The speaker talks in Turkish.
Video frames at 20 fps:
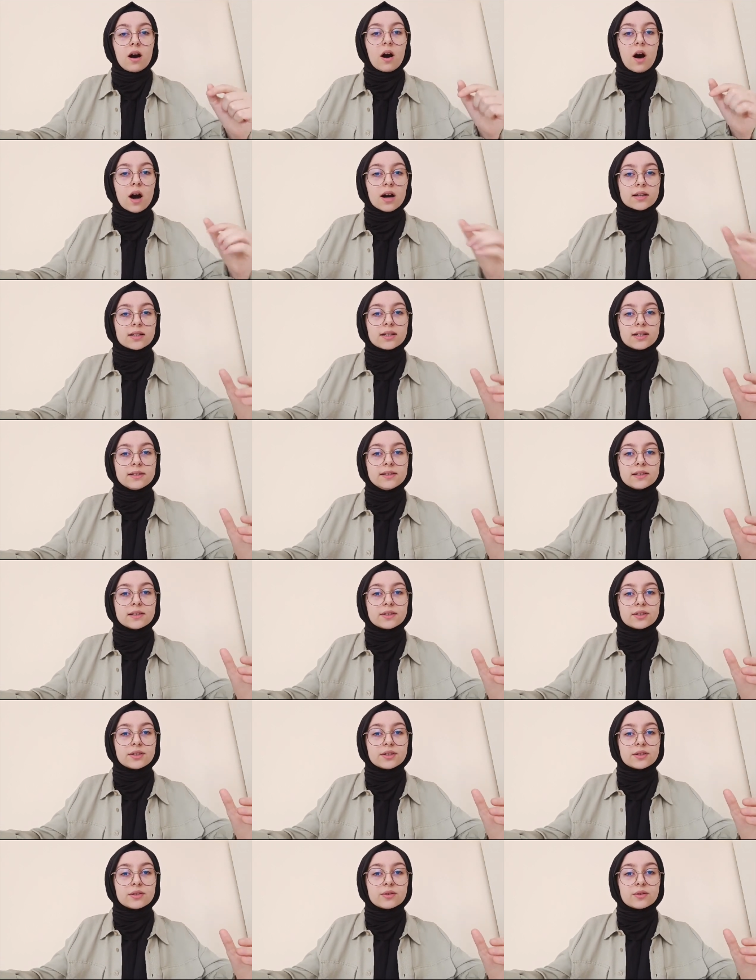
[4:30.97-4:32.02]

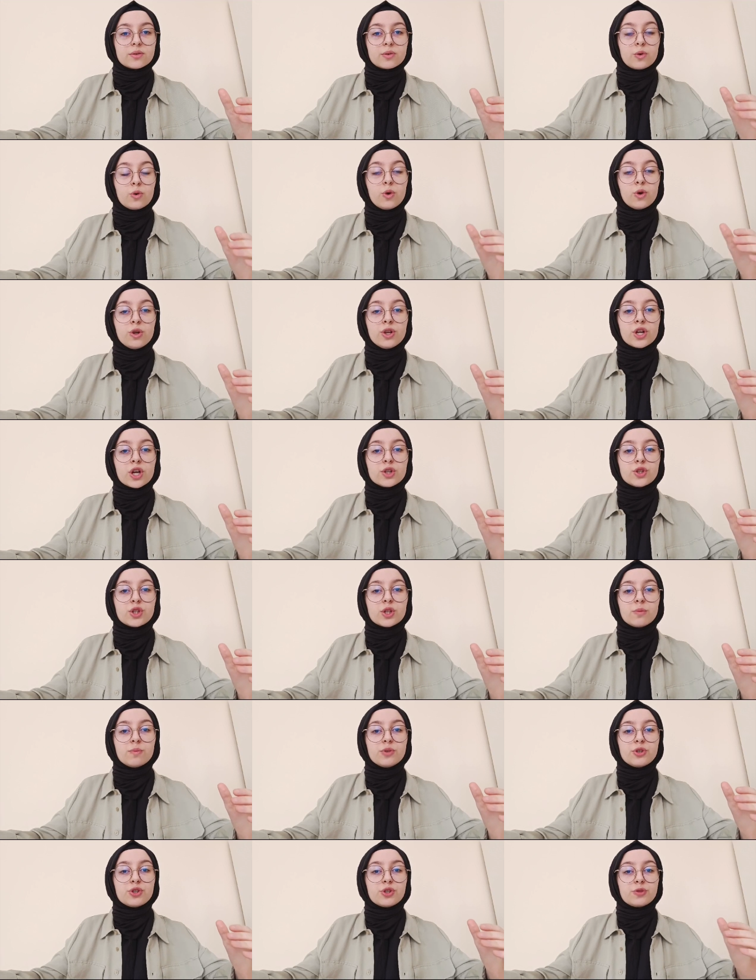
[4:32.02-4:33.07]
Hakkıdır hür
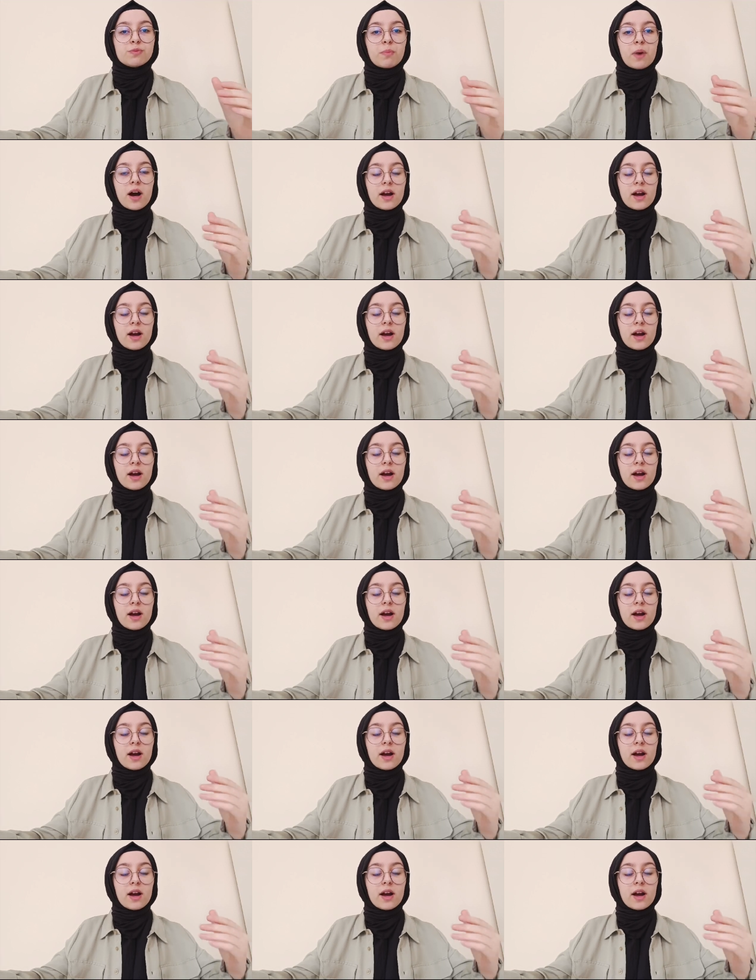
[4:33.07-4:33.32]
yaşamış